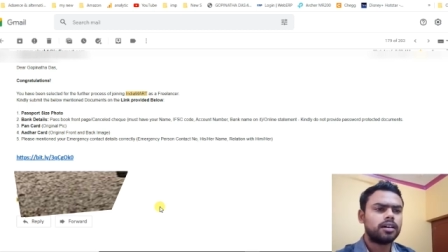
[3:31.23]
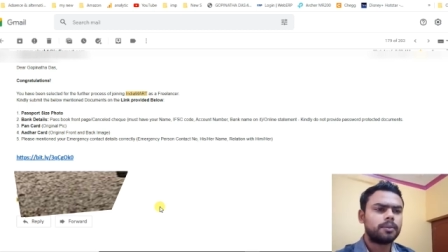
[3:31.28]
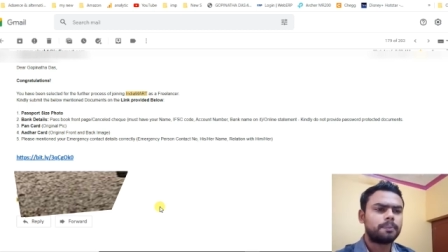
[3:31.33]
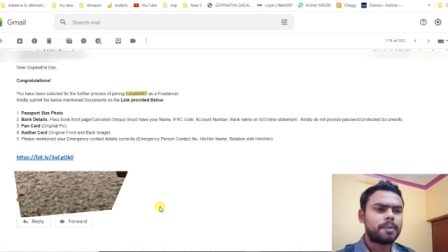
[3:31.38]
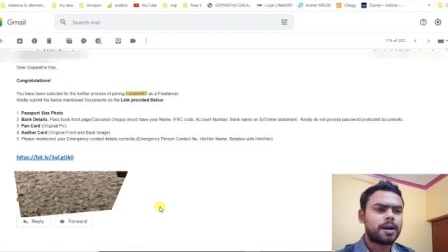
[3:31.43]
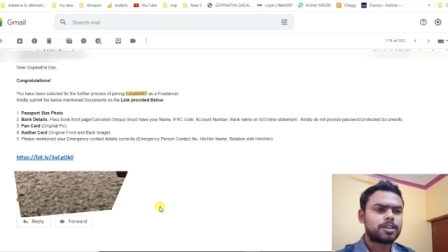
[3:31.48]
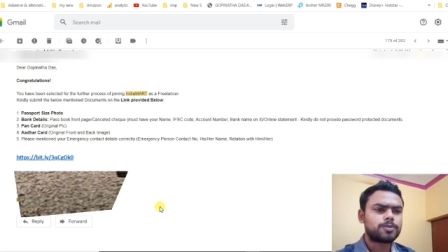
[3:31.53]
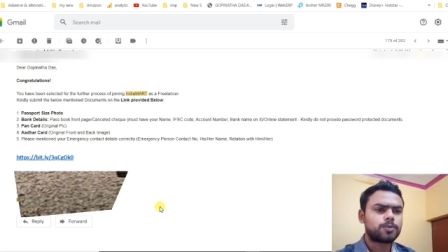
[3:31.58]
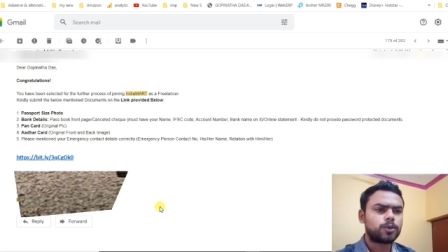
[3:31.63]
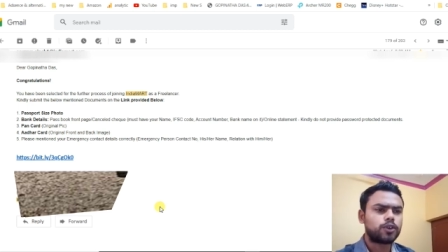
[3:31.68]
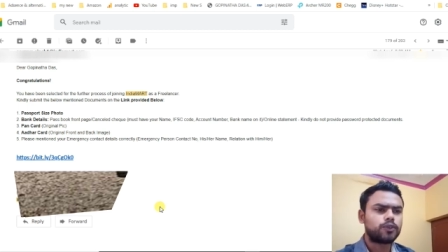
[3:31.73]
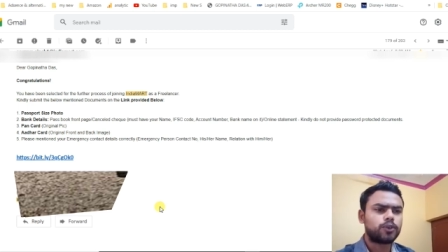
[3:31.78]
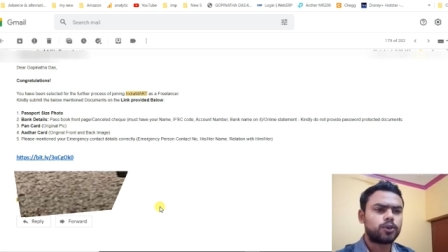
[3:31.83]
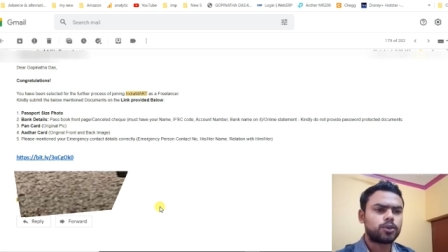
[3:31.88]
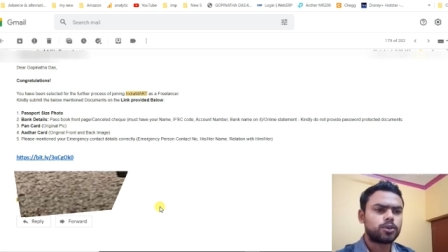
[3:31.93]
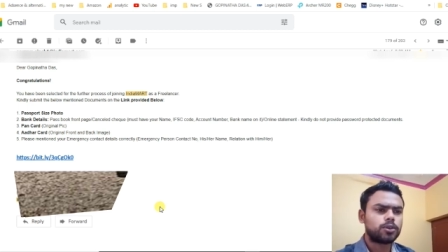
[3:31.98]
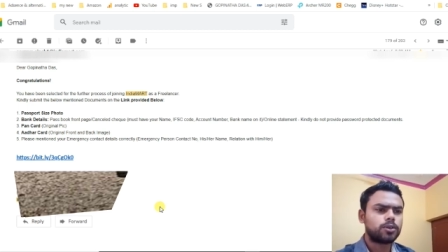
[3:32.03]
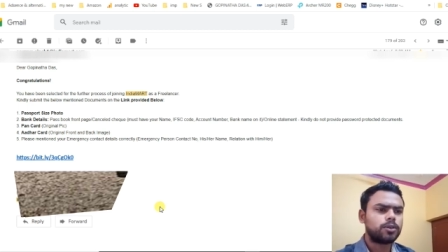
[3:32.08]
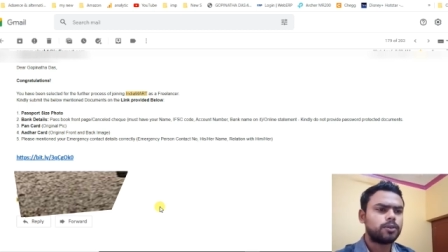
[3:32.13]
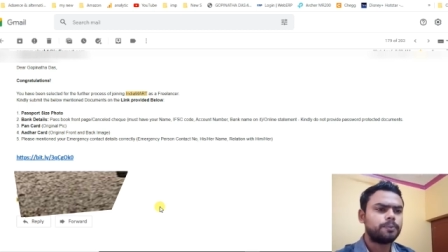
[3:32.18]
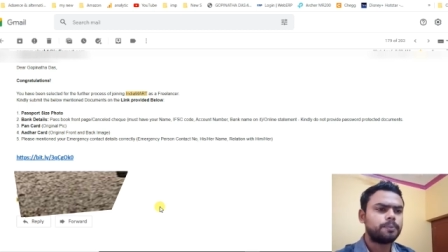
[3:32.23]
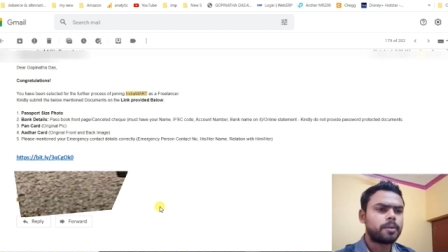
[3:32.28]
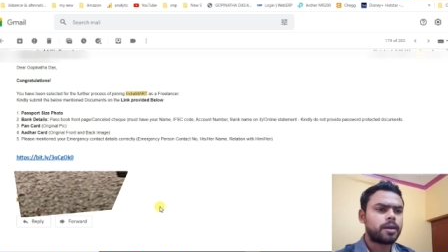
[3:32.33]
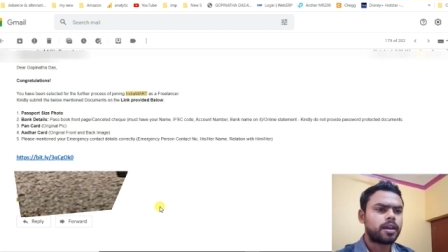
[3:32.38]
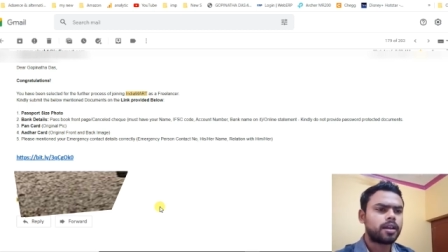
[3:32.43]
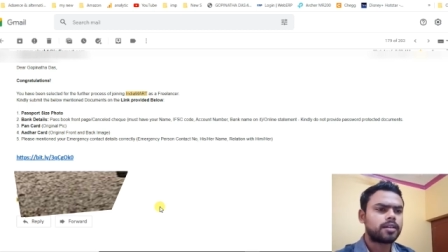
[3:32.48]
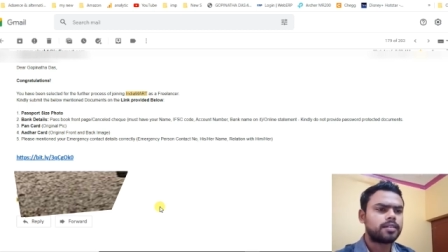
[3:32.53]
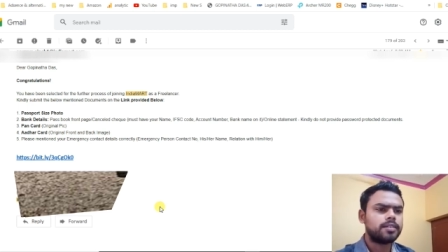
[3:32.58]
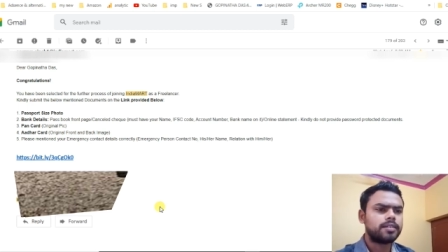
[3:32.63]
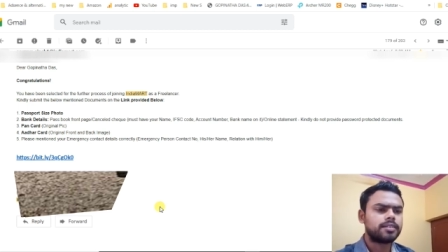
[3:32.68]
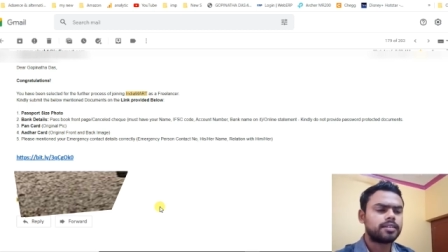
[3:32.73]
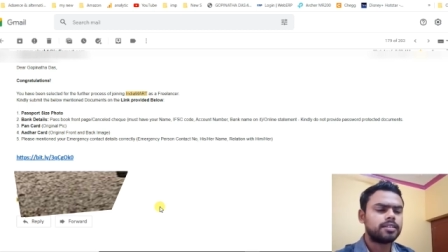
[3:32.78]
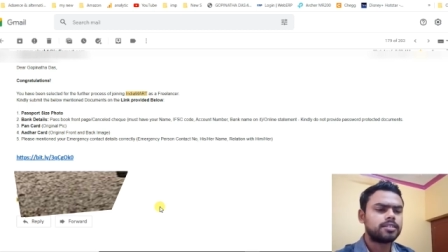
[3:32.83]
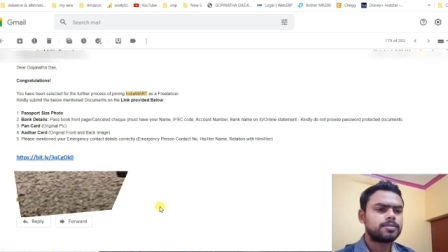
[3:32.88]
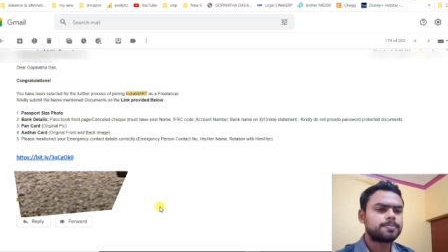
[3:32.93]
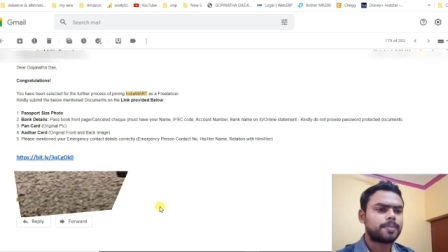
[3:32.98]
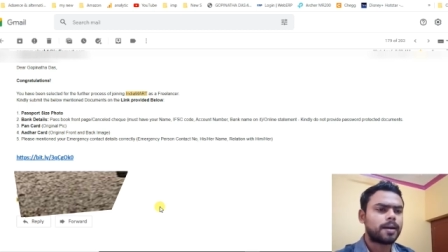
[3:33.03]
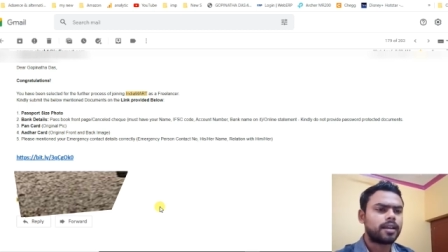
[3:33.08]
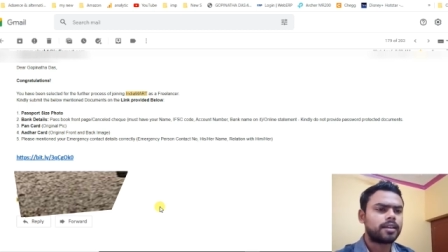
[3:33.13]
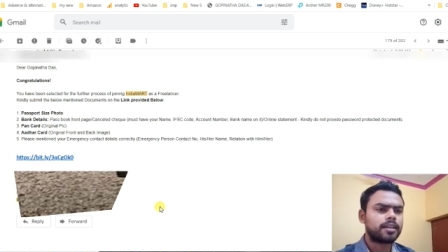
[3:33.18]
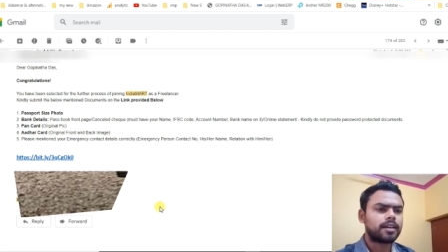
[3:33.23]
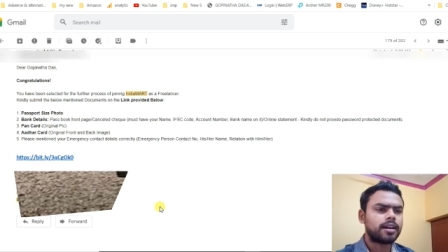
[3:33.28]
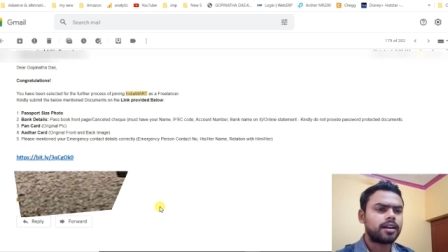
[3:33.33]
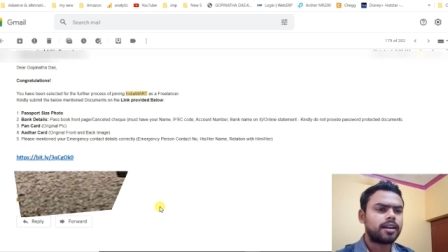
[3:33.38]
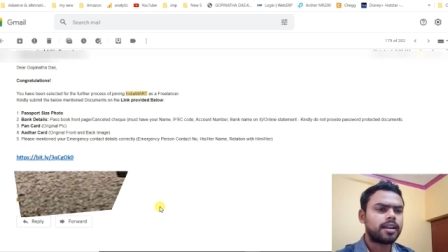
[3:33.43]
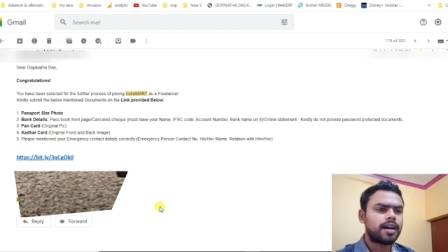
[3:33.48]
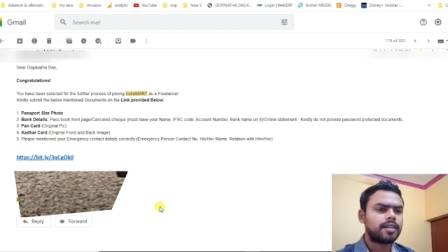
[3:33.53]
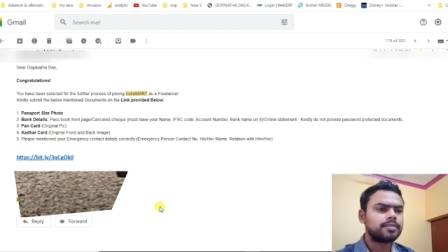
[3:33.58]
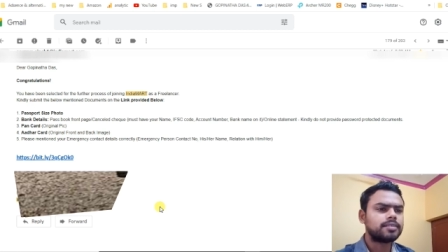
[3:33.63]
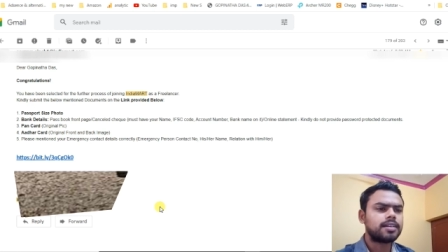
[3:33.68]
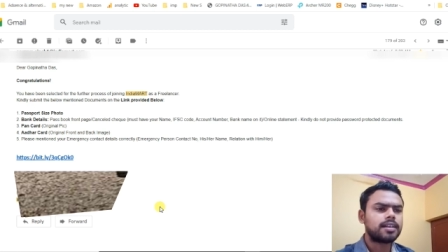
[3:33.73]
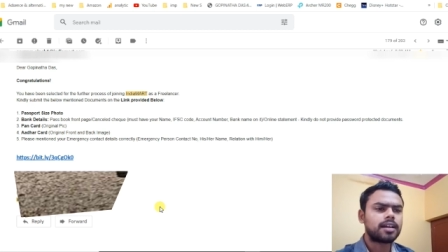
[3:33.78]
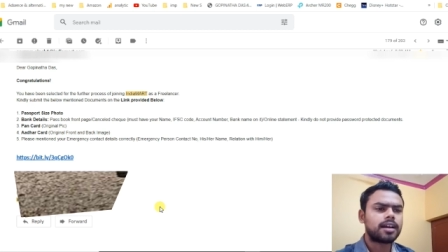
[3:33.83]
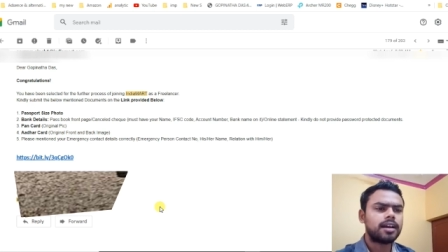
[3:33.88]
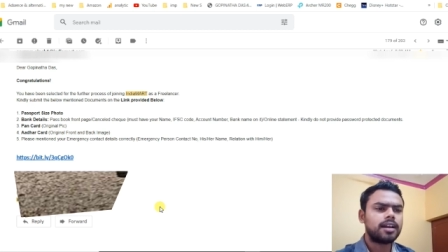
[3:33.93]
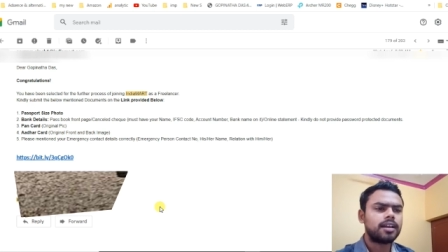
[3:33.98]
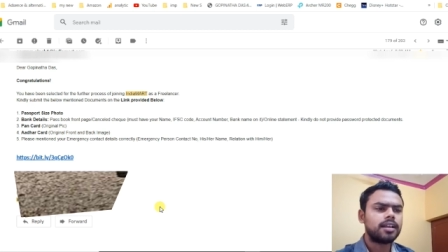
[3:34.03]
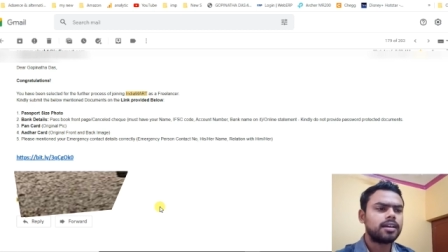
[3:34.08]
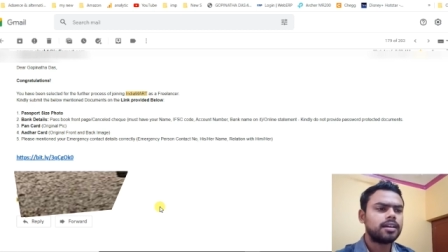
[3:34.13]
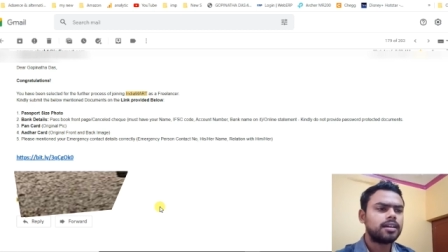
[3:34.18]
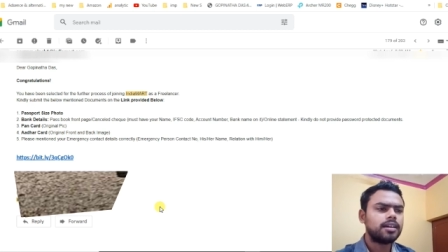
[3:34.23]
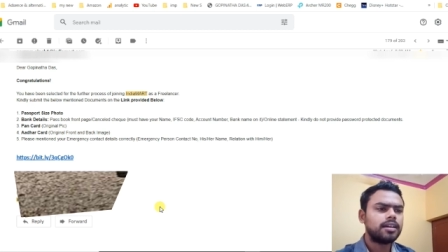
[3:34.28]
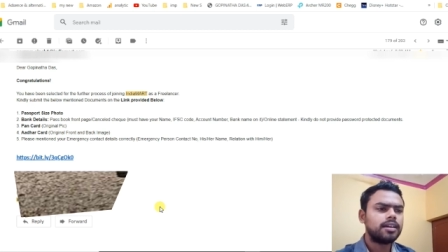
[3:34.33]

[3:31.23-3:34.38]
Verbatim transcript: पासपोर्ट फ़ोटो बैंक डिटेल्स पान कार्ड आधार कार्ड